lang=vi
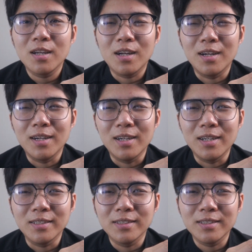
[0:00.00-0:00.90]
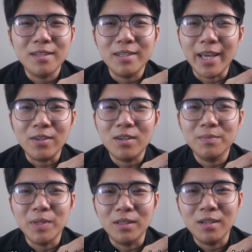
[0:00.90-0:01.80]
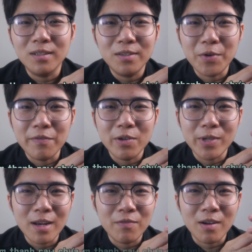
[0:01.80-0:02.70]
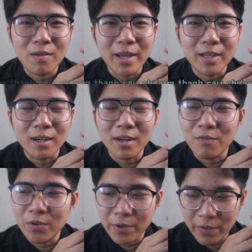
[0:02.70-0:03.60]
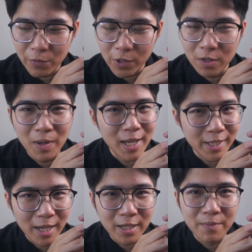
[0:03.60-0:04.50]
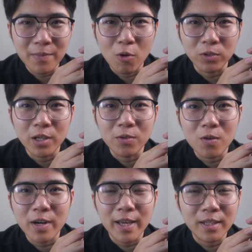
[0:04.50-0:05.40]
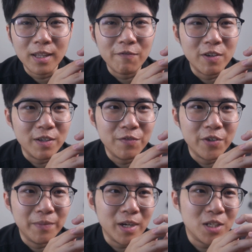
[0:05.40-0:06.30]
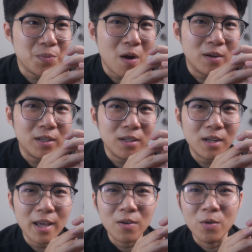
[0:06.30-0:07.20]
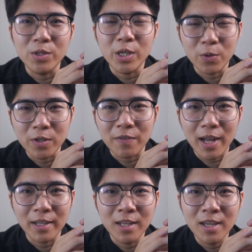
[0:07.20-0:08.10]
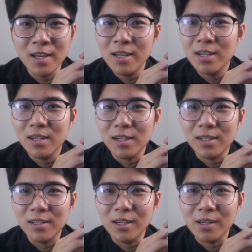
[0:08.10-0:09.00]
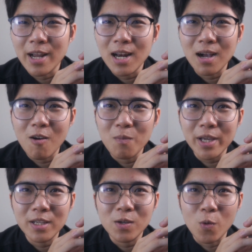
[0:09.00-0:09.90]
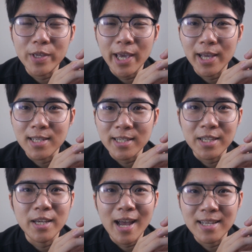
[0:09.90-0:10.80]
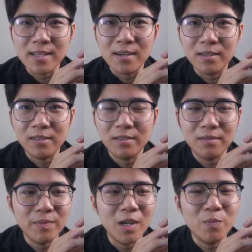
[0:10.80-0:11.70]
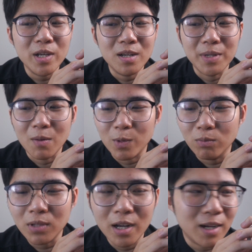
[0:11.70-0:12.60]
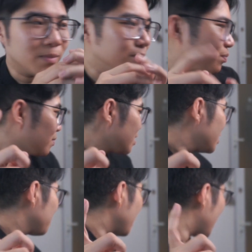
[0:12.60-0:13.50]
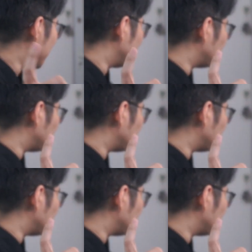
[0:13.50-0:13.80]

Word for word: à, Đơn giản thôi, mình tính review nhanh về con này Thực ra phải review nữa mà là trải nghiệm đầu tiên của con này Tại vì vừa mới unbox cách đây hồi chiều thì phải à, Đây là con mic của nhà Sennheiser Mình không biết là mình đọc đúng tên không Nhưng mà